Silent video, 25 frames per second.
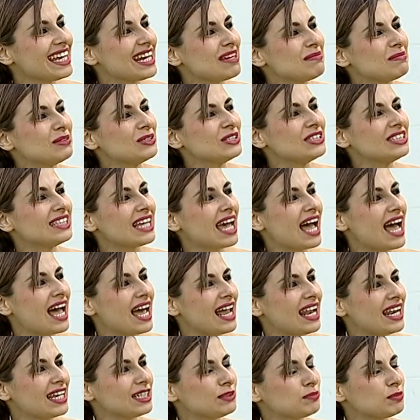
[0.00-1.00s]
iremos
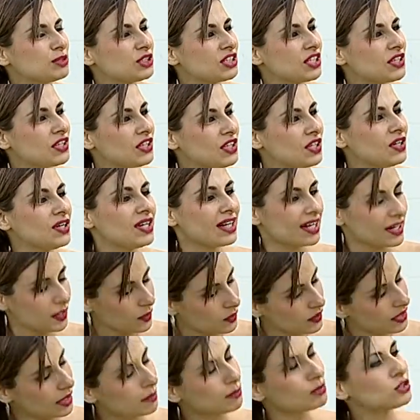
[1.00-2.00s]
a la exposición,
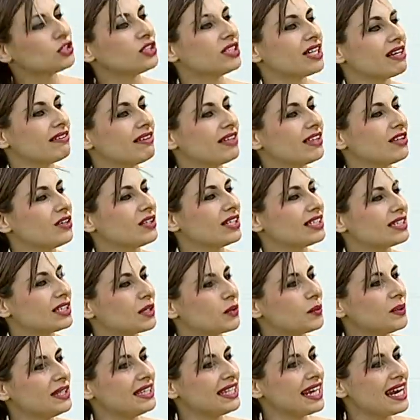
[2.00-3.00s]
recordamos otra vez dónde se
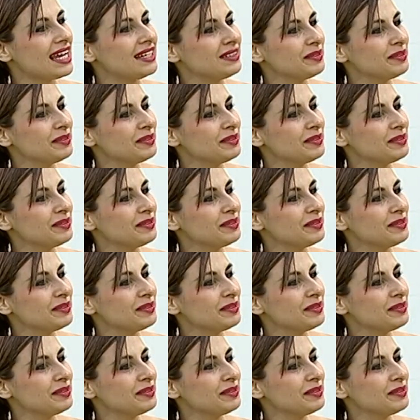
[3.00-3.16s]
encuentra.